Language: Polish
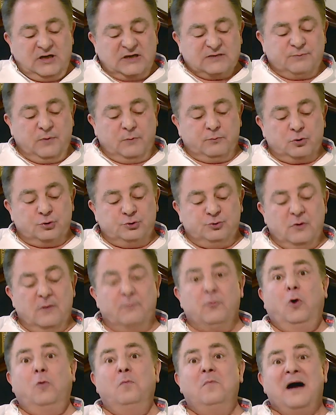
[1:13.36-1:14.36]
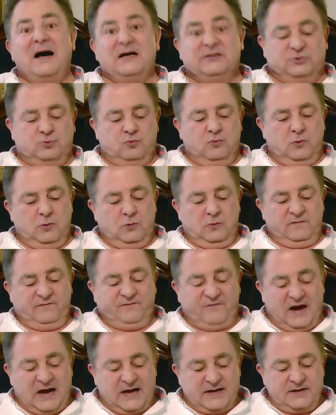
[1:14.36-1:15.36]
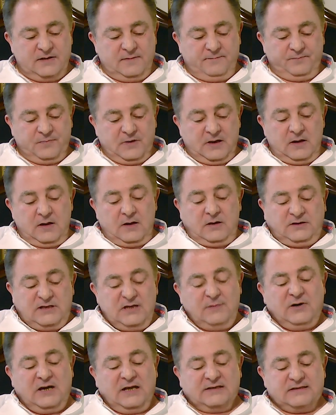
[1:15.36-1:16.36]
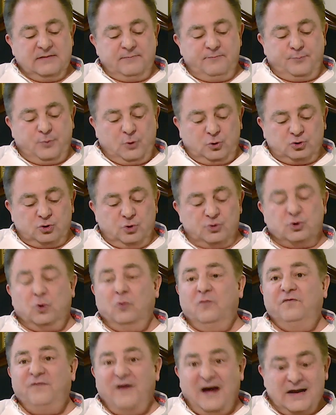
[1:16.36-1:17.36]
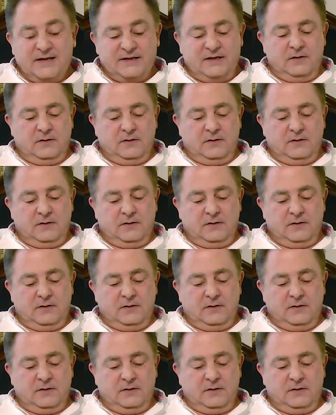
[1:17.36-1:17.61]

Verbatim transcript: raz poprosiłem o masło, waj, tym razem prosząc o waj,